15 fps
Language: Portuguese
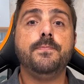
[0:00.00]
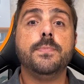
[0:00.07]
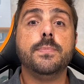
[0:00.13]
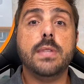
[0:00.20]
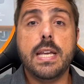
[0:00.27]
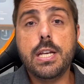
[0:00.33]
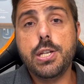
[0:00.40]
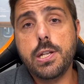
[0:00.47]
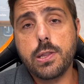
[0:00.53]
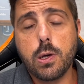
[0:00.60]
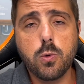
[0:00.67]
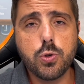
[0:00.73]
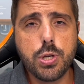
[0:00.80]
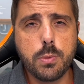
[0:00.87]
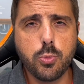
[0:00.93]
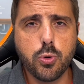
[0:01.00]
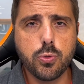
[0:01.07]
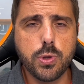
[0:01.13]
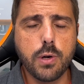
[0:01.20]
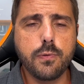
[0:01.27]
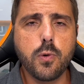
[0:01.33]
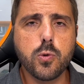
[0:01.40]
Desde então, Luxemburgo
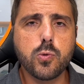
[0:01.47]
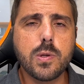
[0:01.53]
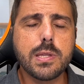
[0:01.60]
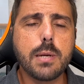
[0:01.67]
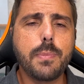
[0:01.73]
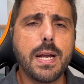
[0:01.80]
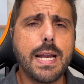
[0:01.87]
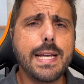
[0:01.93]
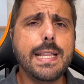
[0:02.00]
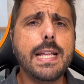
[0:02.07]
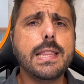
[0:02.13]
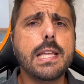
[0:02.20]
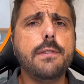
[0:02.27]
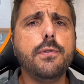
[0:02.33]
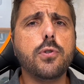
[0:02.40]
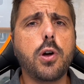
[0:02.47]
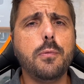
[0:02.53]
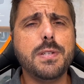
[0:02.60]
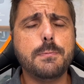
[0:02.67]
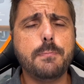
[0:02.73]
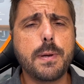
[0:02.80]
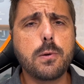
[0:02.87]
não voltou a trabalhar e nem teve o nome
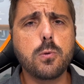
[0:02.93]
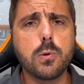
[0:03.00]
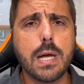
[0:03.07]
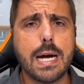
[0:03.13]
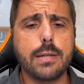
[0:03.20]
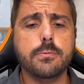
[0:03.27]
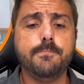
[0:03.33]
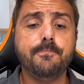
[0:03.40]
especulado.